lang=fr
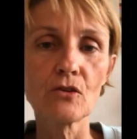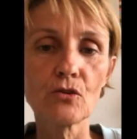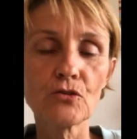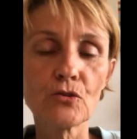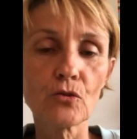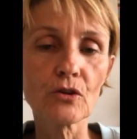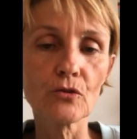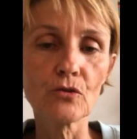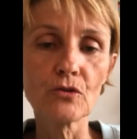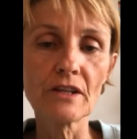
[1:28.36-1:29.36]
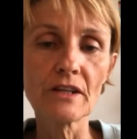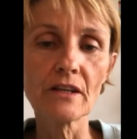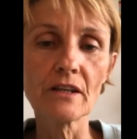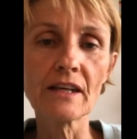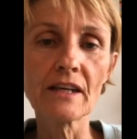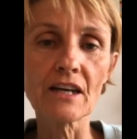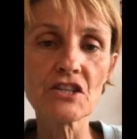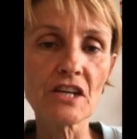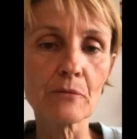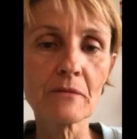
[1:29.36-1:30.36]
Euh, donc euh, les, graines
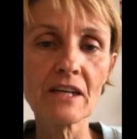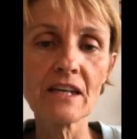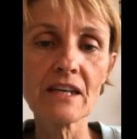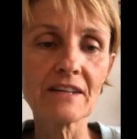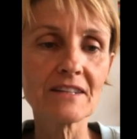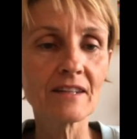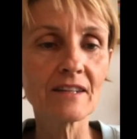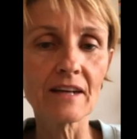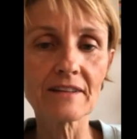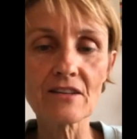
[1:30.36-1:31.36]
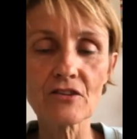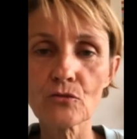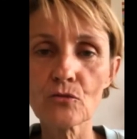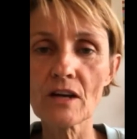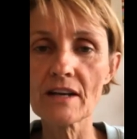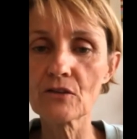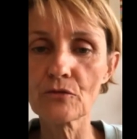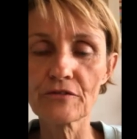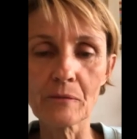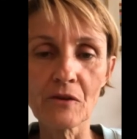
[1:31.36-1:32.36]
germées, la déshydratation, la
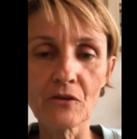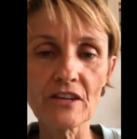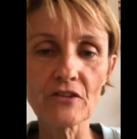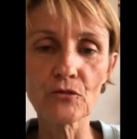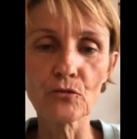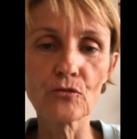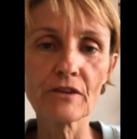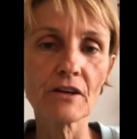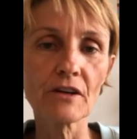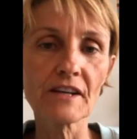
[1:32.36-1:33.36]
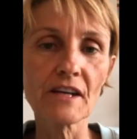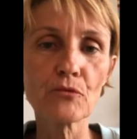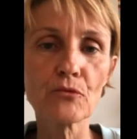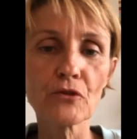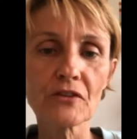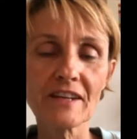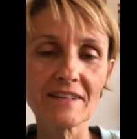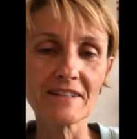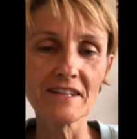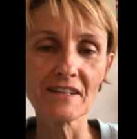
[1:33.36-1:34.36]
lactofermentation, enfin voilà, il y a plusieurs
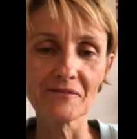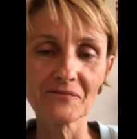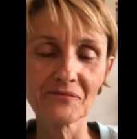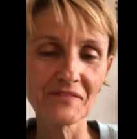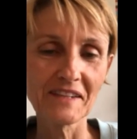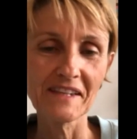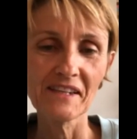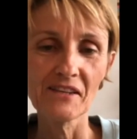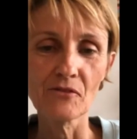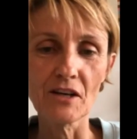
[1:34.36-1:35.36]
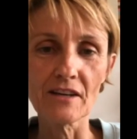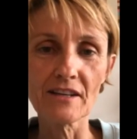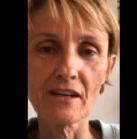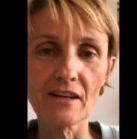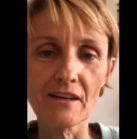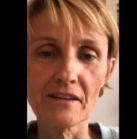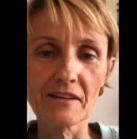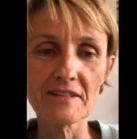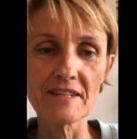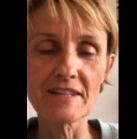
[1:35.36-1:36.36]
techniques.
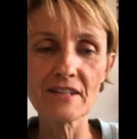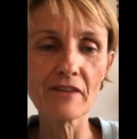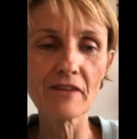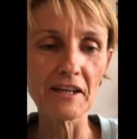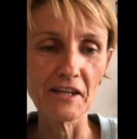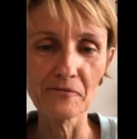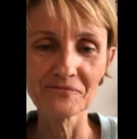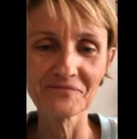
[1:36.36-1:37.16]
Voilà, c'est assez varié.